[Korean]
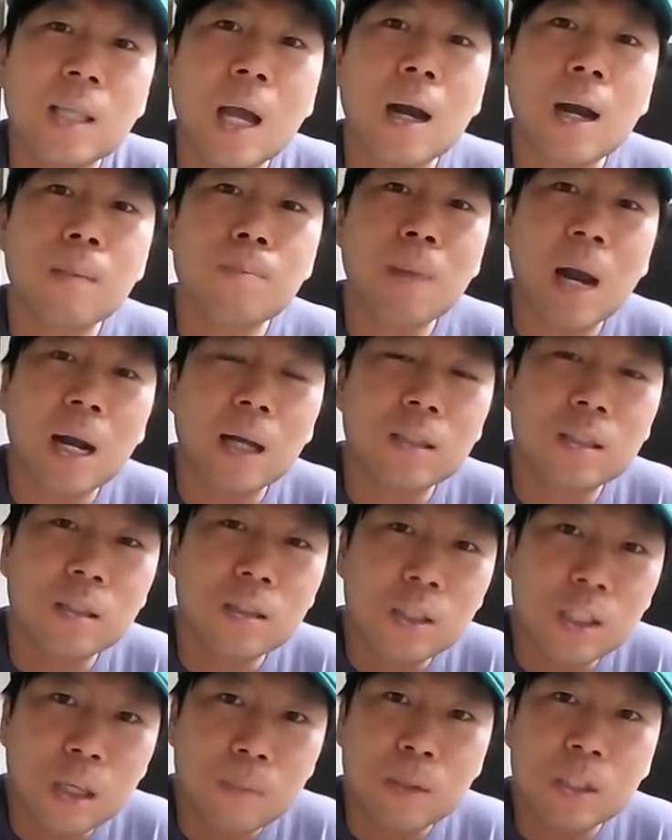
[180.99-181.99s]
이상한 맛
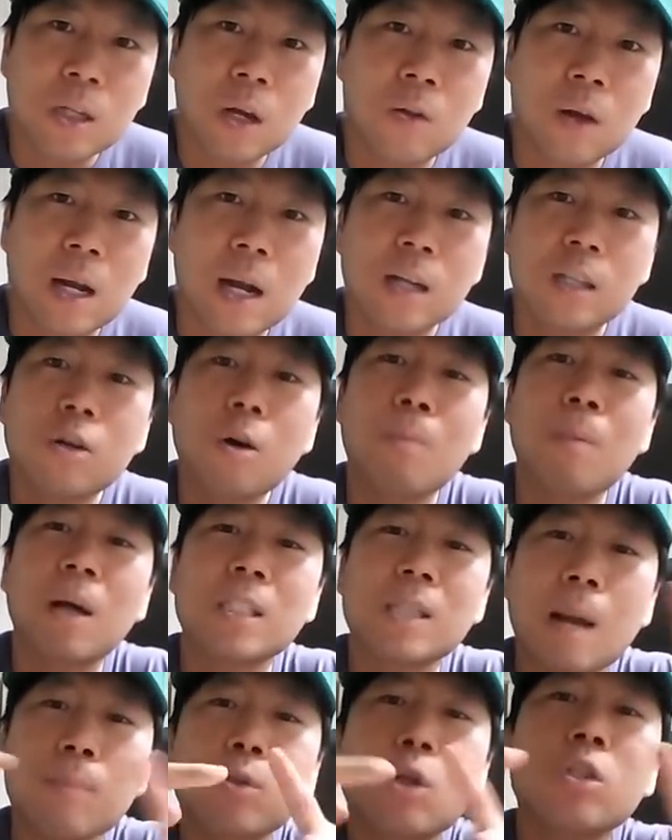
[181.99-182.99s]
같은 느낌 있잖아. 약간 그런
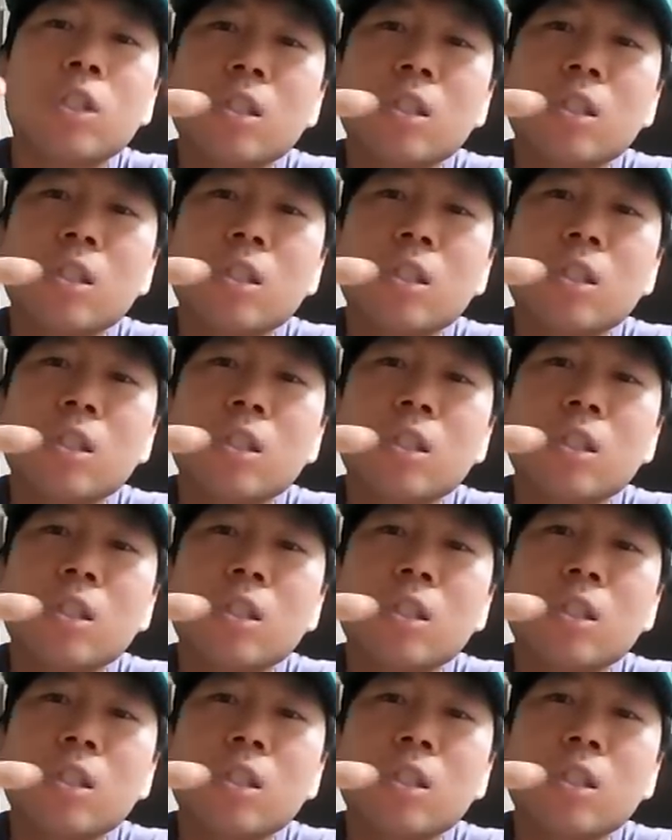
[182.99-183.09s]
맛이